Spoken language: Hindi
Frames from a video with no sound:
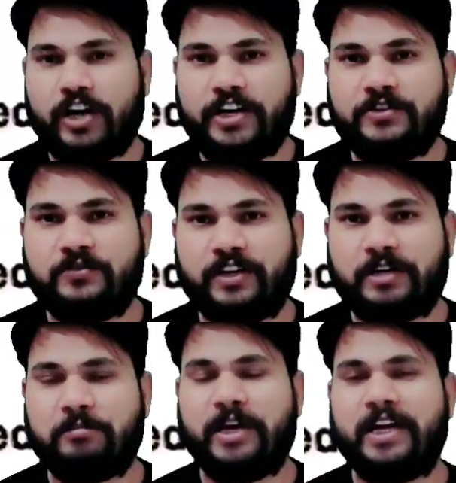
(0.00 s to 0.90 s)
गाइज
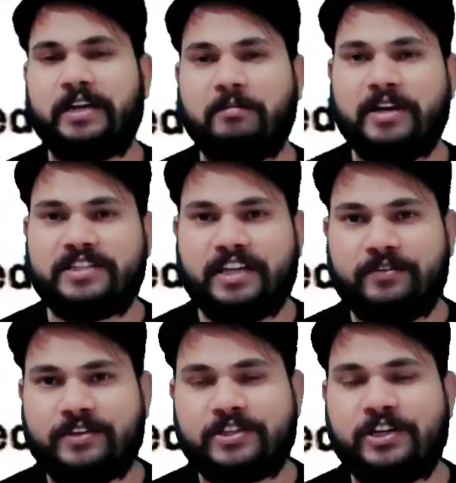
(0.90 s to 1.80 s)
वेलकम बैक माई
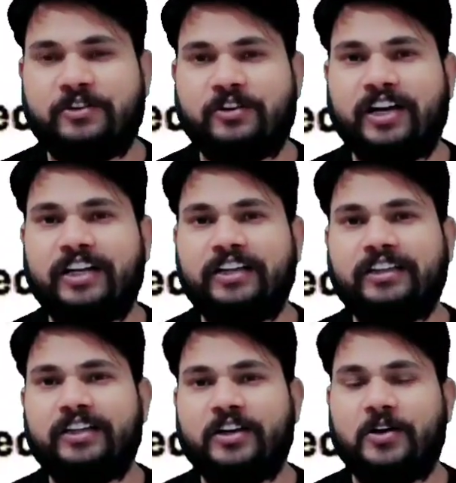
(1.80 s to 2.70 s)
सेल्फ एस अग्रवाल
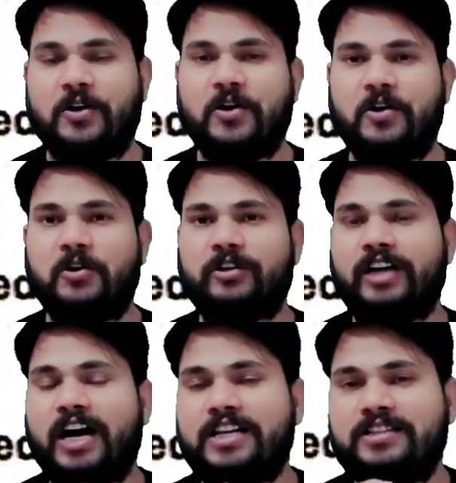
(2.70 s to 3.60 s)
और
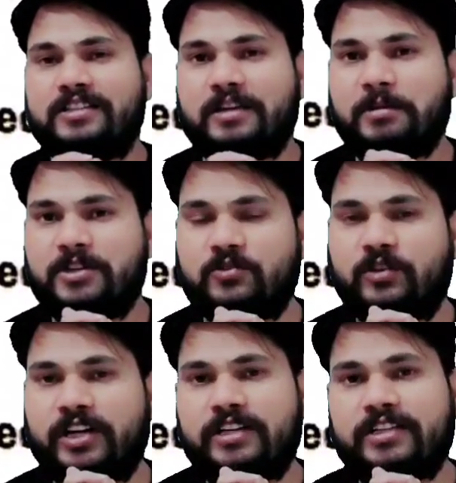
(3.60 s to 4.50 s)
आज सभी
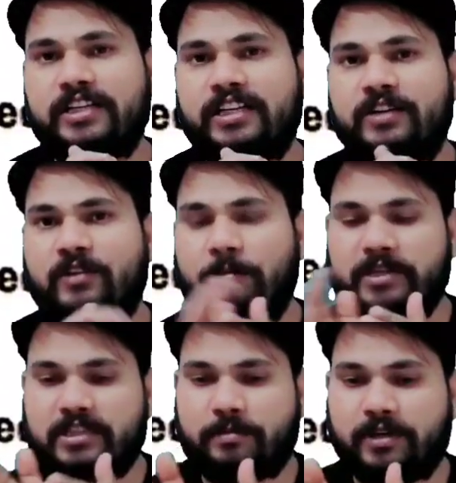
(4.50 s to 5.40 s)
स्टूडेंट्स के लिए
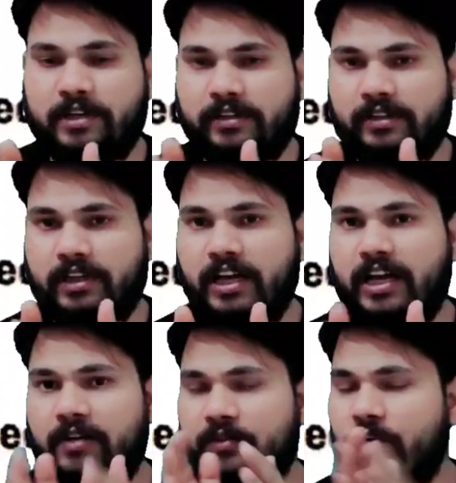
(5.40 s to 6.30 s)
वापस अपन
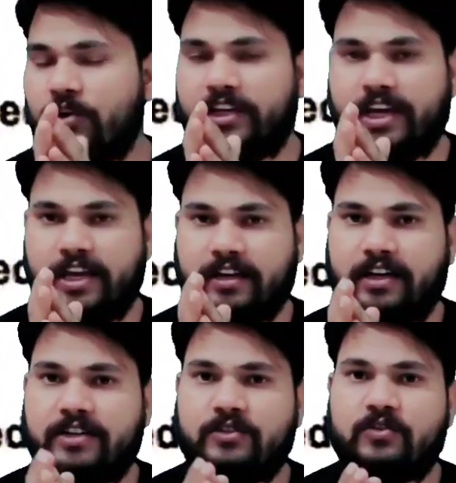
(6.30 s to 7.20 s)
वीडियो लेके आए हैं
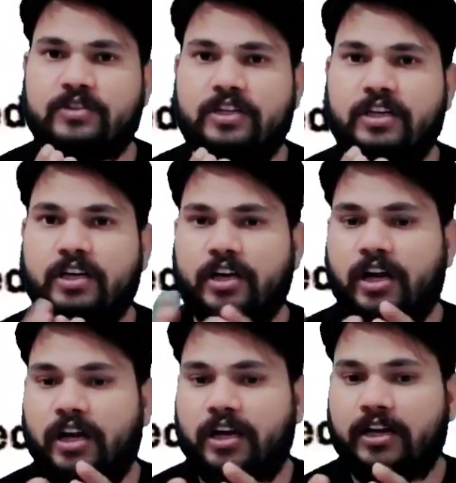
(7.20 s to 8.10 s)
खास तौर से
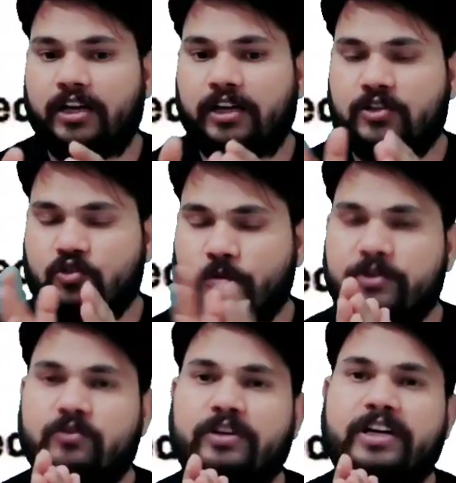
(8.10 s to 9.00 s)
जो
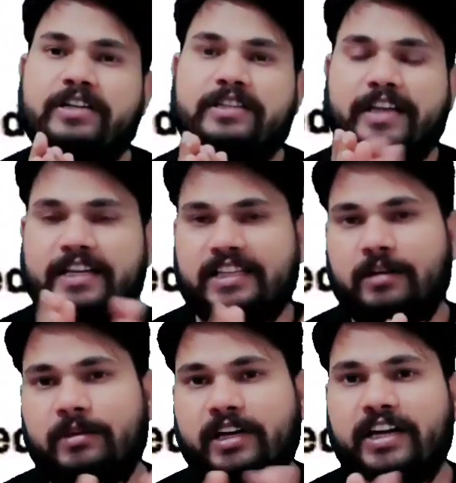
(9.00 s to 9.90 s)
भी स्टूडेंट्स ए एस
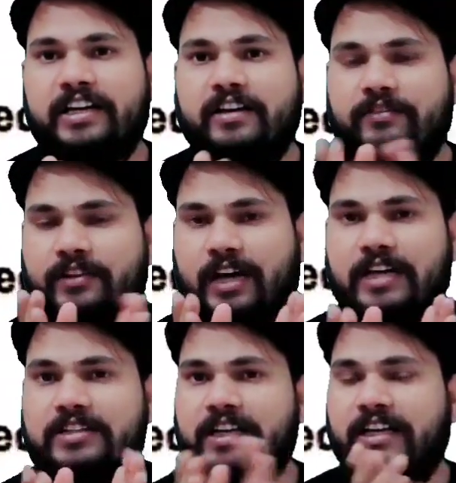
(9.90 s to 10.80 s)
आर बी नेट या फिर
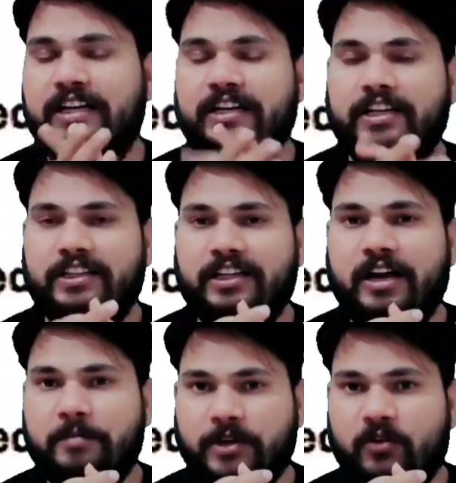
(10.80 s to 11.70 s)
आई सी आर नेट के अंदर
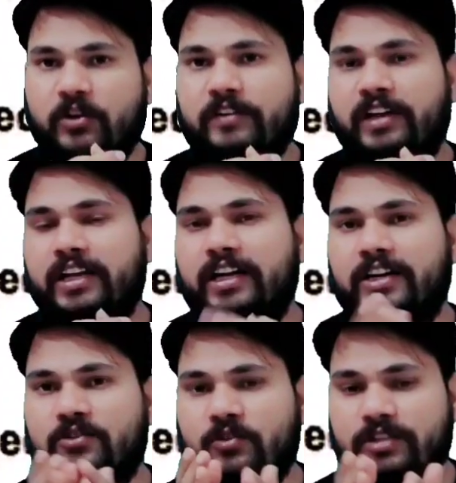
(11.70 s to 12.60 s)
अपियर होने वाले
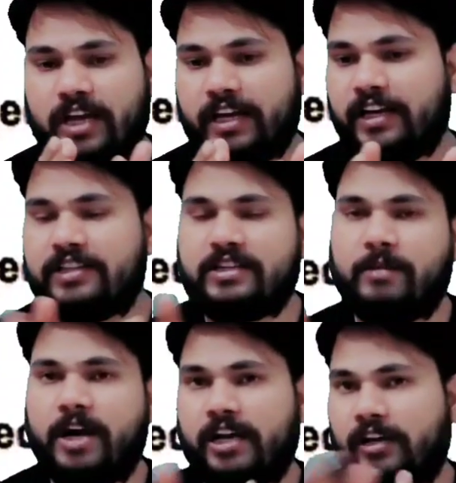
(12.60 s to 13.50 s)
खास तौर से
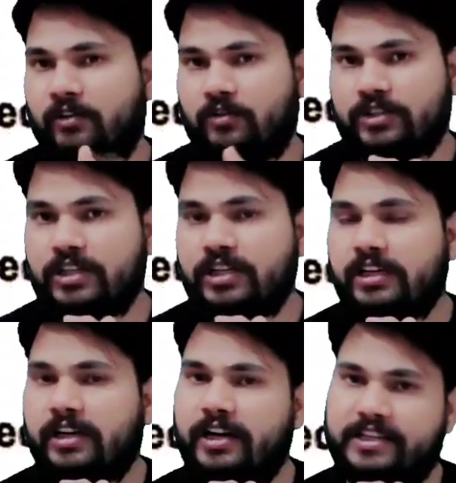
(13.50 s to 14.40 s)
एग्रीकल्चर बायोटेक्नोलॉजी
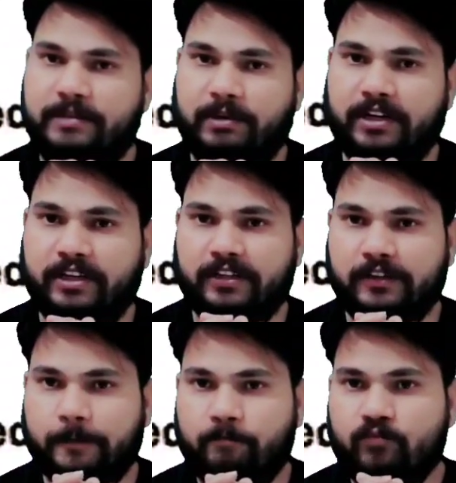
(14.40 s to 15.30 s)
डिसिप्लिन के अंदर